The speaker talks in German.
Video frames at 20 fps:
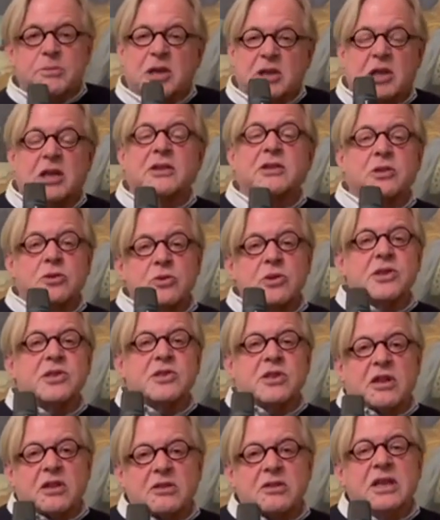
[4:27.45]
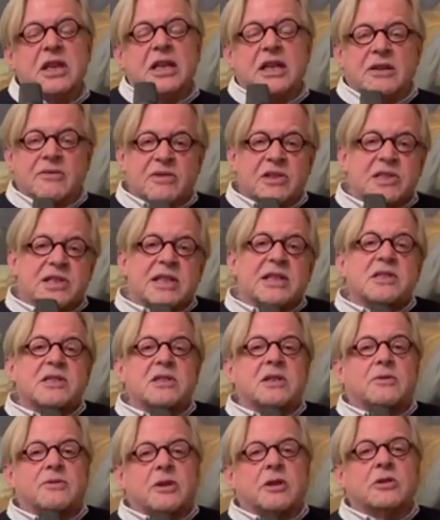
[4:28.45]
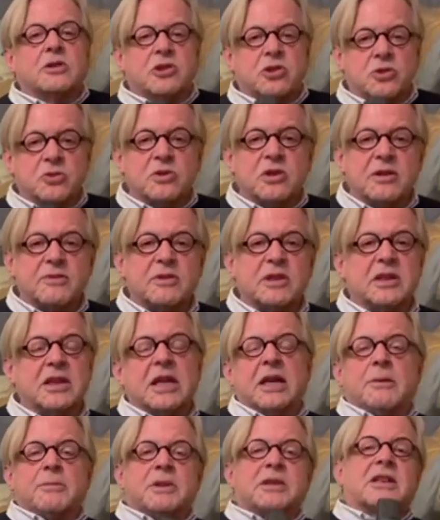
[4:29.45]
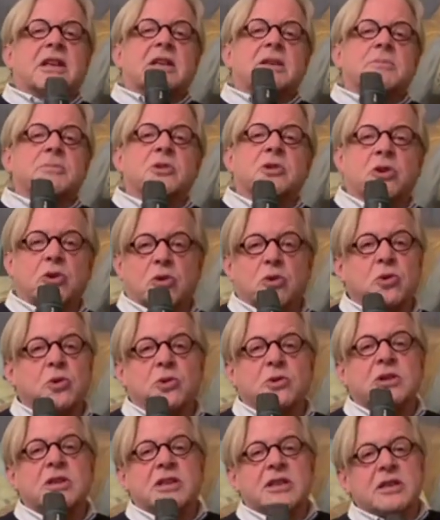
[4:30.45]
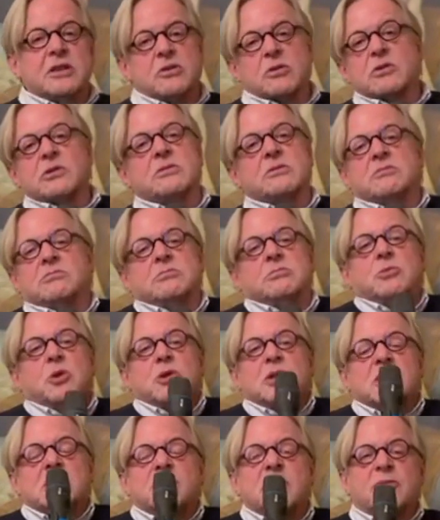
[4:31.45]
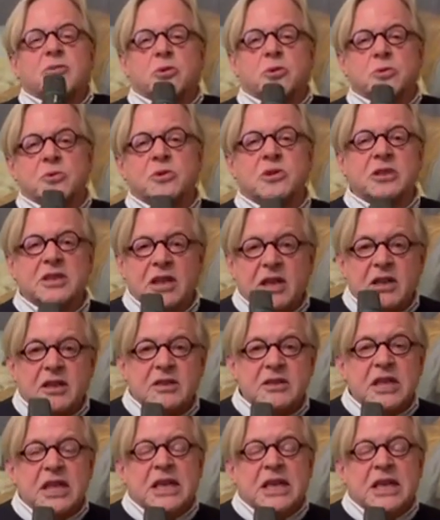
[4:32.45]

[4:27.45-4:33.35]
Äh, man kann natürlich sagen, wir setzen auf alte Schule, wir betreiben Grand Hotellerie noch möglichst wie vor 100 Jahren.